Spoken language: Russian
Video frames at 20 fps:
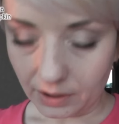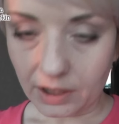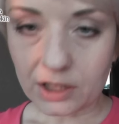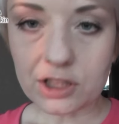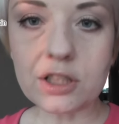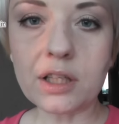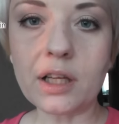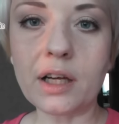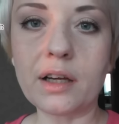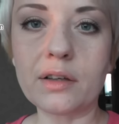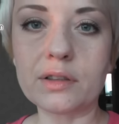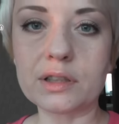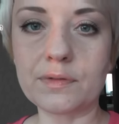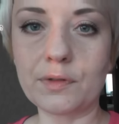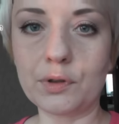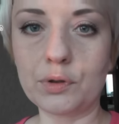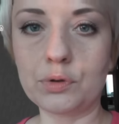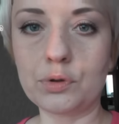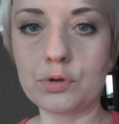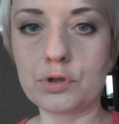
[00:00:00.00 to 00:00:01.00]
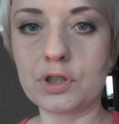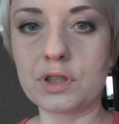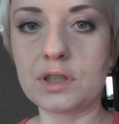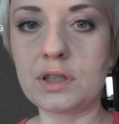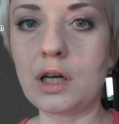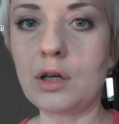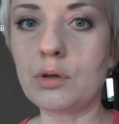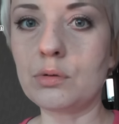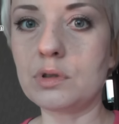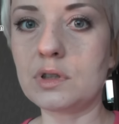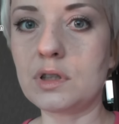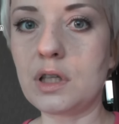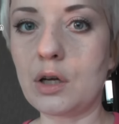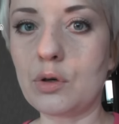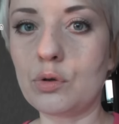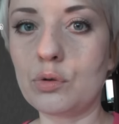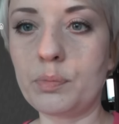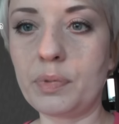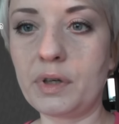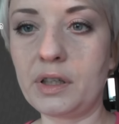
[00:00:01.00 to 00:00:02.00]
Нашла я свою тоже
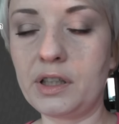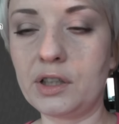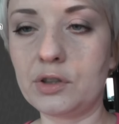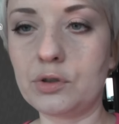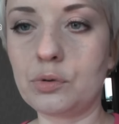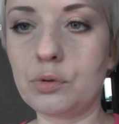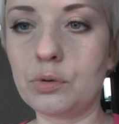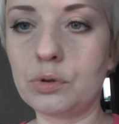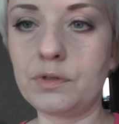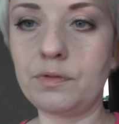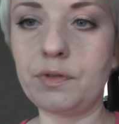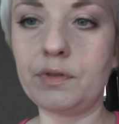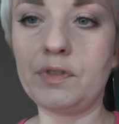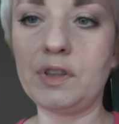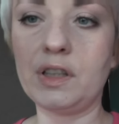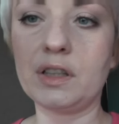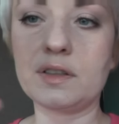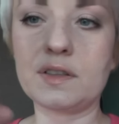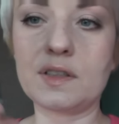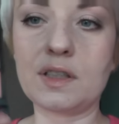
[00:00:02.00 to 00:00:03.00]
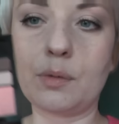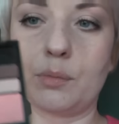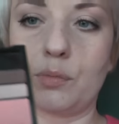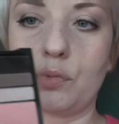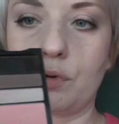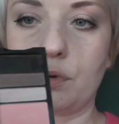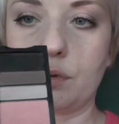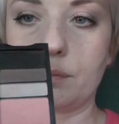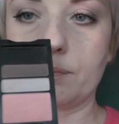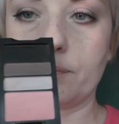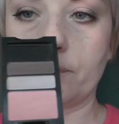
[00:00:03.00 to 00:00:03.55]
старую-старую палетку от Vivienne Sabo.